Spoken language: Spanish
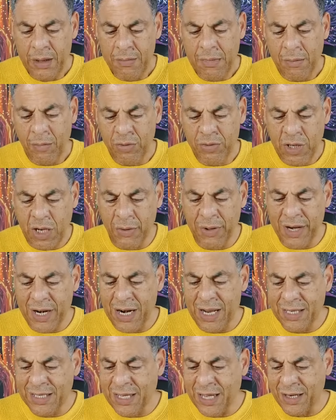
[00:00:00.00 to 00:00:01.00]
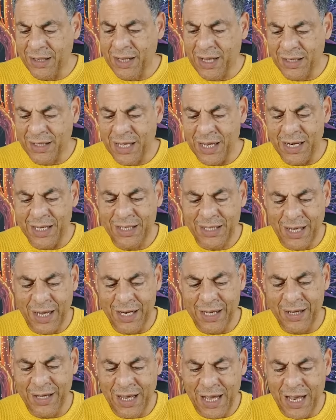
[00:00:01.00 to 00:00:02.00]
Vamos a ver las cartas que le
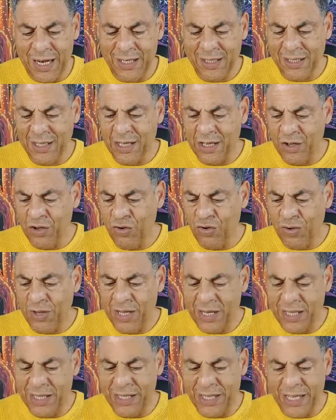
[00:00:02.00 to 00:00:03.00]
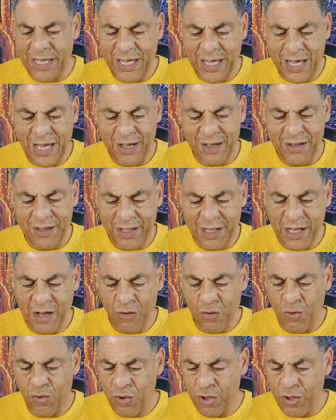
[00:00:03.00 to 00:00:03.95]
salen al signo el día de hoy.